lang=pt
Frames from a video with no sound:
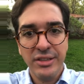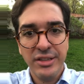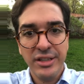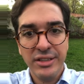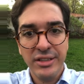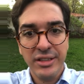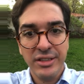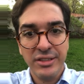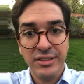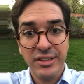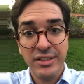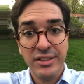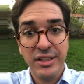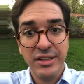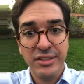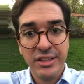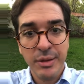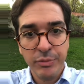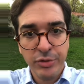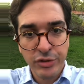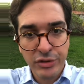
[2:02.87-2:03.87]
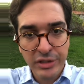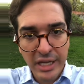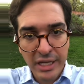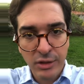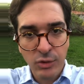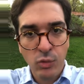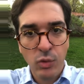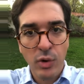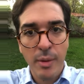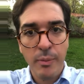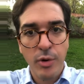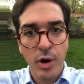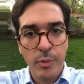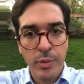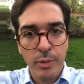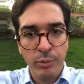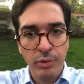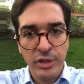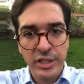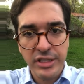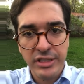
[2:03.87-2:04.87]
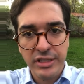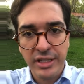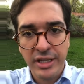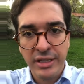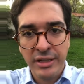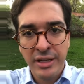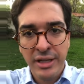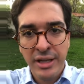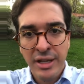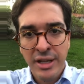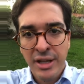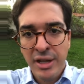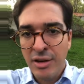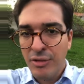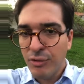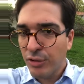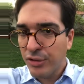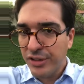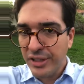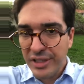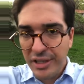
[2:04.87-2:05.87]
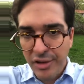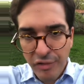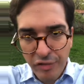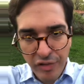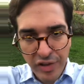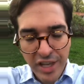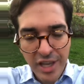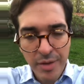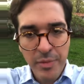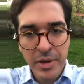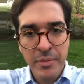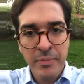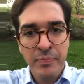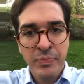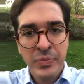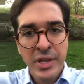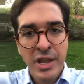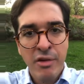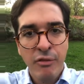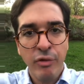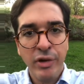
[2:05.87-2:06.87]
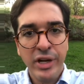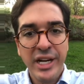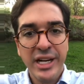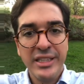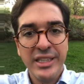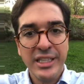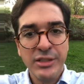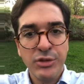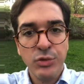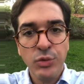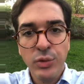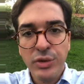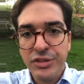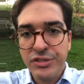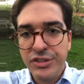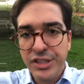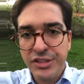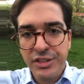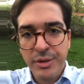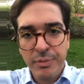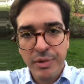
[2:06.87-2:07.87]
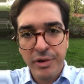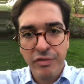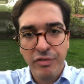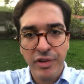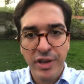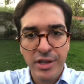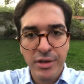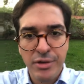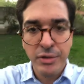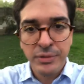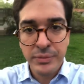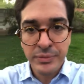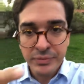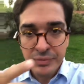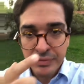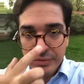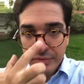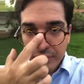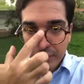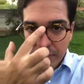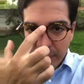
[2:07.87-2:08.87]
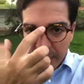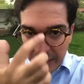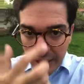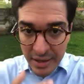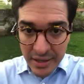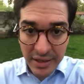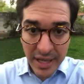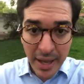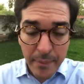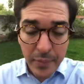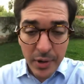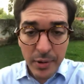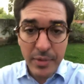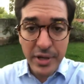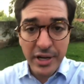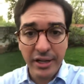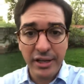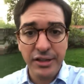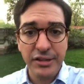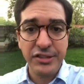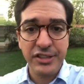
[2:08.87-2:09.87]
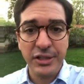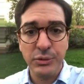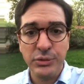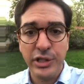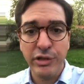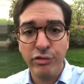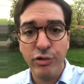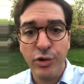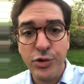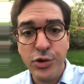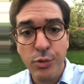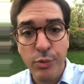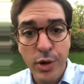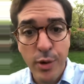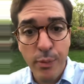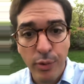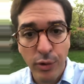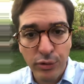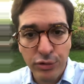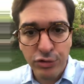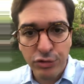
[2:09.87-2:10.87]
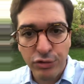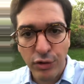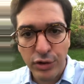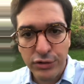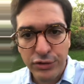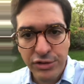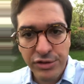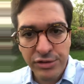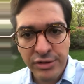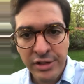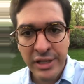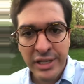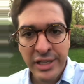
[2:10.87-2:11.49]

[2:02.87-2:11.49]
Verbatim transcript: a gente às vezes decepcionado com a própria política. Vou seguir firme. Fui candidato duas vezes a prefeito. Na primeira eleição tive 8 mil e poucos votos.